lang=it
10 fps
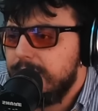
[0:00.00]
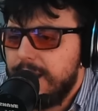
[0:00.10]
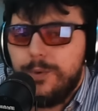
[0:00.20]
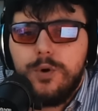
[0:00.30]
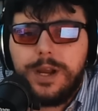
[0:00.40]

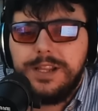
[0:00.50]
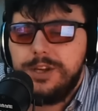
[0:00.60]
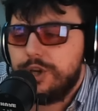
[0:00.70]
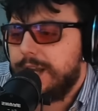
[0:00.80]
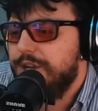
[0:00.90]
È uno che
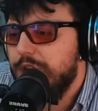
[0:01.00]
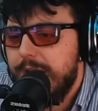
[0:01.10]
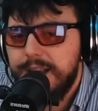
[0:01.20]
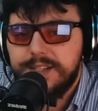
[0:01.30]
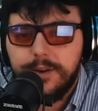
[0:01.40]
dice che
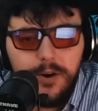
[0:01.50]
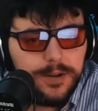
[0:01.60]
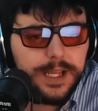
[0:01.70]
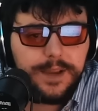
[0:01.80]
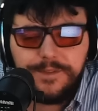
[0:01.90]
ha i
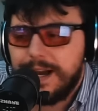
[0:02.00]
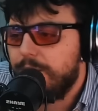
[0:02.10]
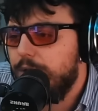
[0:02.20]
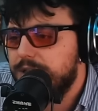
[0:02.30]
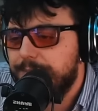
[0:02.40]
soldi, che fa
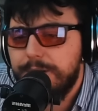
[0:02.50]
cose,